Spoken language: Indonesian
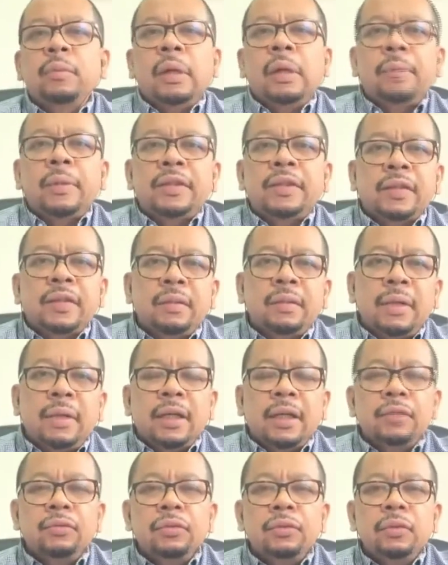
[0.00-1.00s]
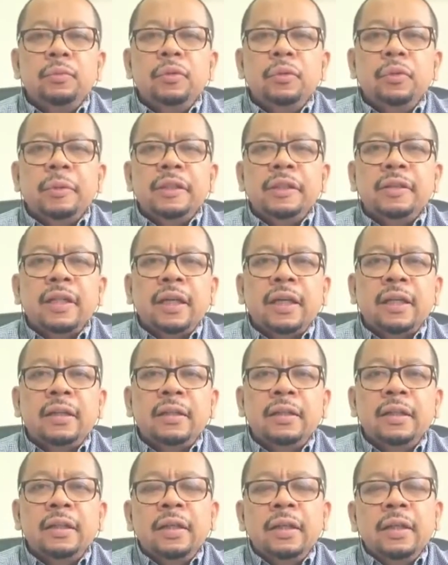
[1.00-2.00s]
65 persen, bahkan 70
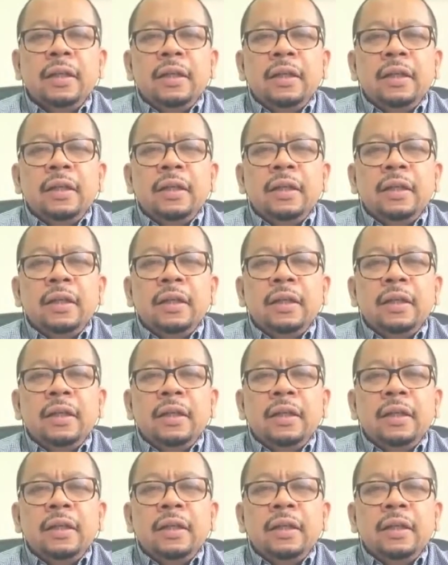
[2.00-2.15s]
persen.